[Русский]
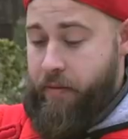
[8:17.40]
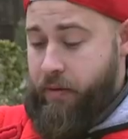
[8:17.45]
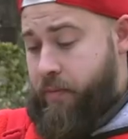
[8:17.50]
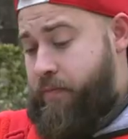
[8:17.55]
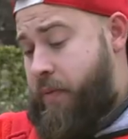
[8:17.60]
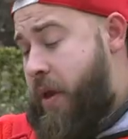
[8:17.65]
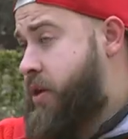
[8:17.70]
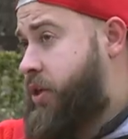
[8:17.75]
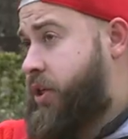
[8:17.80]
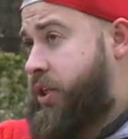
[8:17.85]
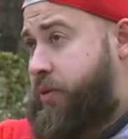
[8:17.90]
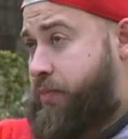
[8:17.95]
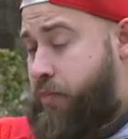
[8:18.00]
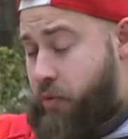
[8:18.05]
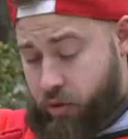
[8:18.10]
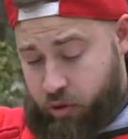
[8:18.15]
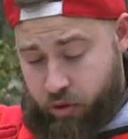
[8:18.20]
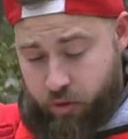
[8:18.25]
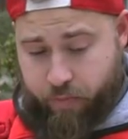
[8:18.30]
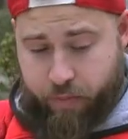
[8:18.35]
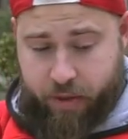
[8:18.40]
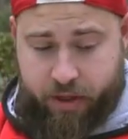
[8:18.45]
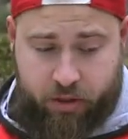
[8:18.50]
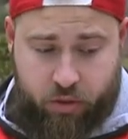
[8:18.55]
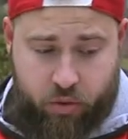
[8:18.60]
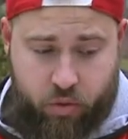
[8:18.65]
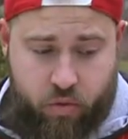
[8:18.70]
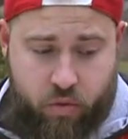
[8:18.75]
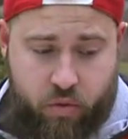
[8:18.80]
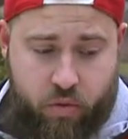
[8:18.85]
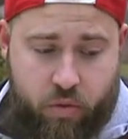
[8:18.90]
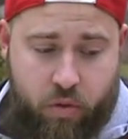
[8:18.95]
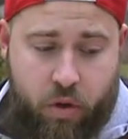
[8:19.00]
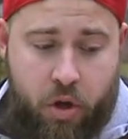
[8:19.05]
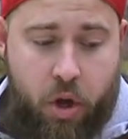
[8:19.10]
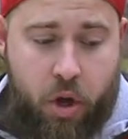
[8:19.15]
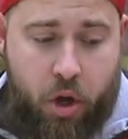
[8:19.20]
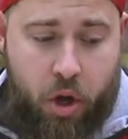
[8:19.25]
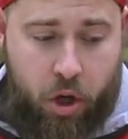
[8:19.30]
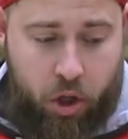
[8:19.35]
Опять же, используем простую
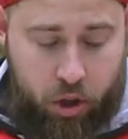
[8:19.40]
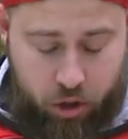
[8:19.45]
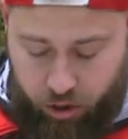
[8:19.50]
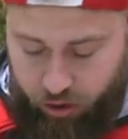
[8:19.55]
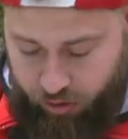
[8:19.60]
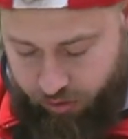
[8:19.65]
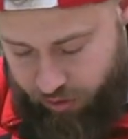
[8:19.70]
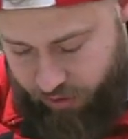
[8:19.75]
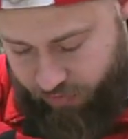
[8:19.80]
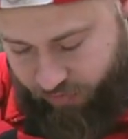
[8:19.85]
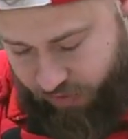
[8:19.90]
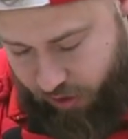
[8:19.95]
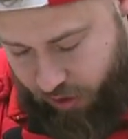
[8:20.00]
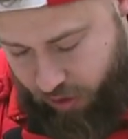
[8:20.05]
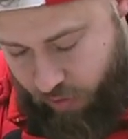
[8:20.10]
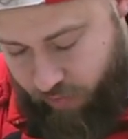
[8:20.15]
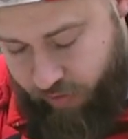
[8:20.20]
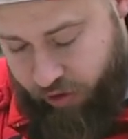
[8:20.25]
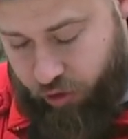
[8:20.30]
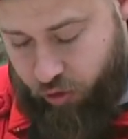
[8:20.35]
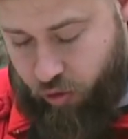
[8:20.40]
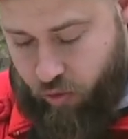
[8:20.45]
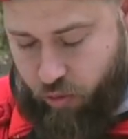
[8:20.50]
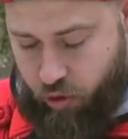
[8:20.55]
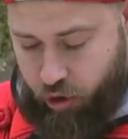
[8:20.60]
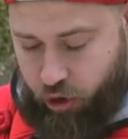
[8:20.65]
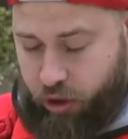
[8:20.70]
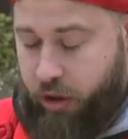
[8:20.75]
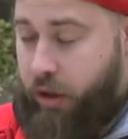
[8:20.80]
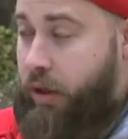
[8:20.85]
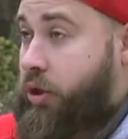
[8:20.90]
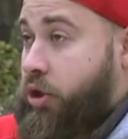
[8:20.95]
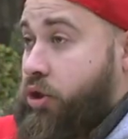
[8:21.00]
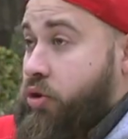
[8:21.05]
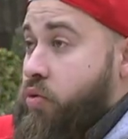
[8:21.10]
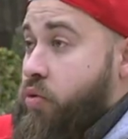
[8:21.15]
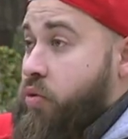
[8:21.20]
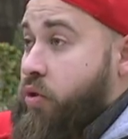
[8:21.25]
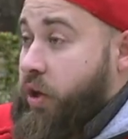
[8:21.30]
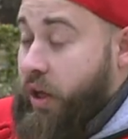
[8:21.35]
веревочку, можно
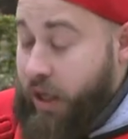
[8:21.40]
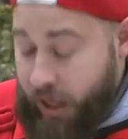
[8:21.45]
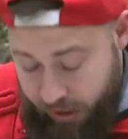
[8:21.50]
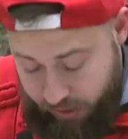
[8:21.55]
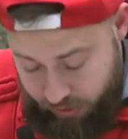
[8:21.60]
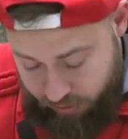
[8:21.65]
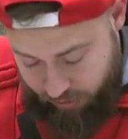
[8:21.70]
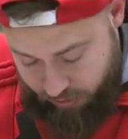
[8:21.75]
шнурки